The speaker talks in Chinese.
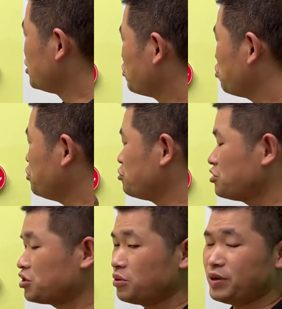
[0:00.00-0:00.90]
接退车
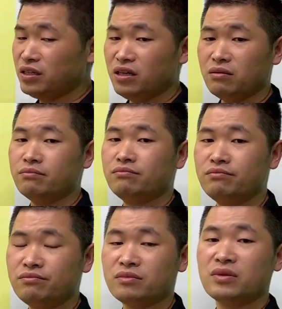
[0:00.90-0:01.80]
吃兵呢？
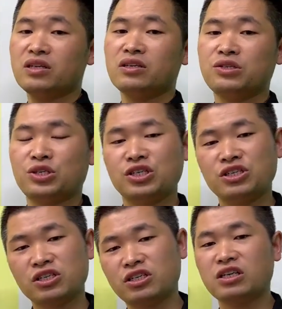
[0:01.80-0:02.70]
其
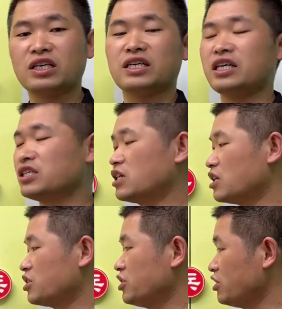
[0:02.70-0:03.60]
实这里也是
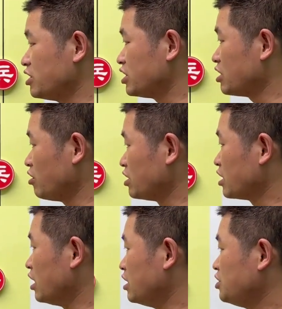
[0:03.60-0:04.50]
涉及到一
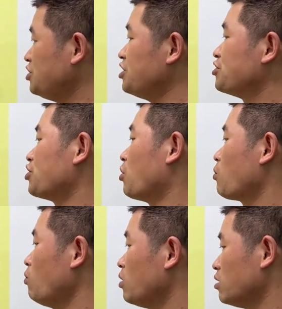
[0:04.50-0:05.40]
个借桥
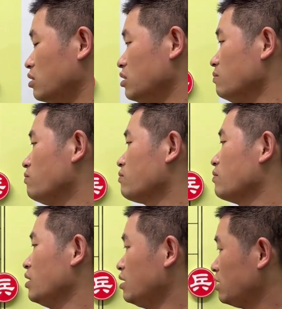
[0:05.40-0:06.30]
过河。
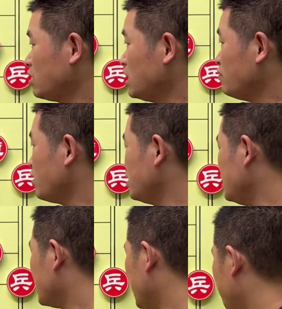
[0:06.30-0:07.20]
黑方意在